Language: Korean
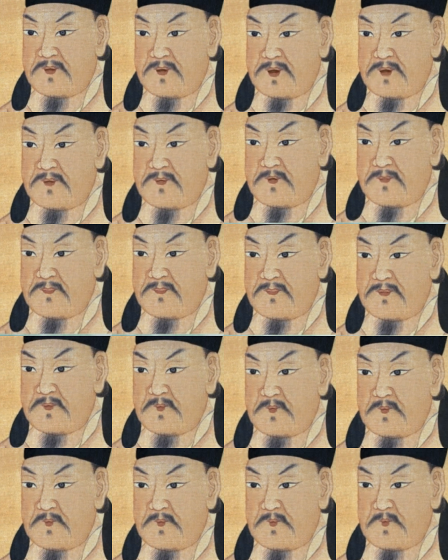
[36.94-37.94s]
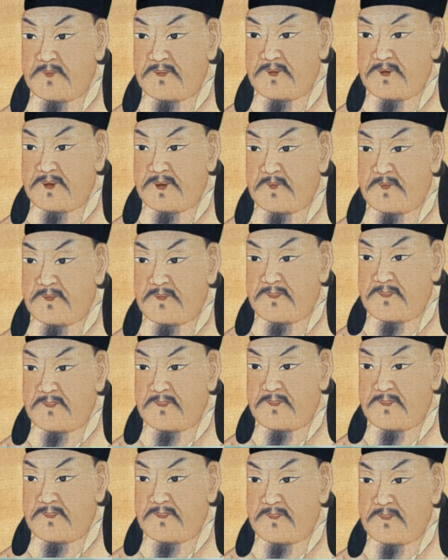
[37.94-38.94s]
879년
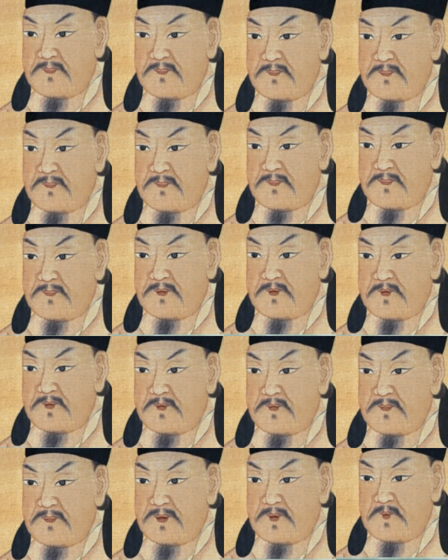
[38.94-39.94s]
중국 산동 지방에서